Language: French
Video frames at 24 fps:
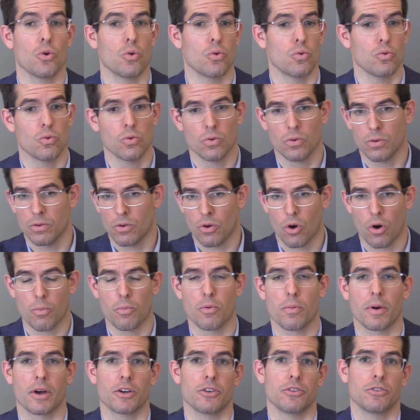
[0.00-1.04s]
ou on
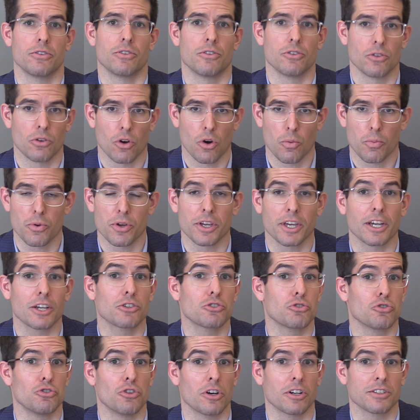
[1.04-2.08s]
peut, prendre on peut écrire
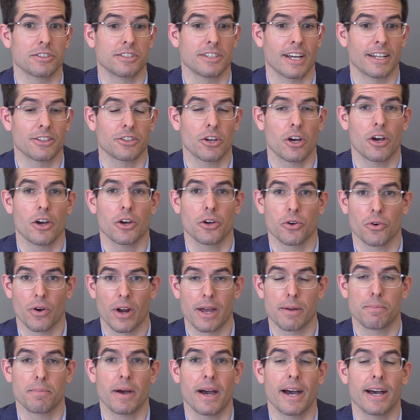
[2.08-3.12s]
sur un ordinateur, un
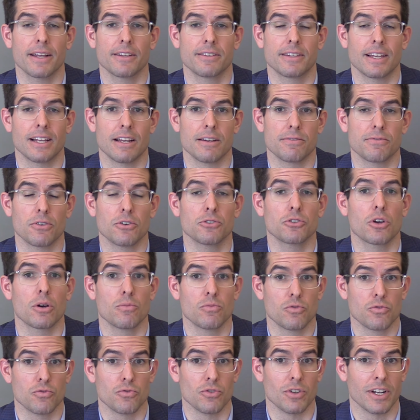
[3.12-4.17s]
iPad, téléphone, comme
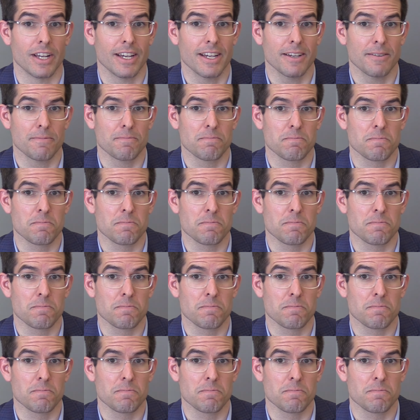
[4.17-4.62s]
vous voulez.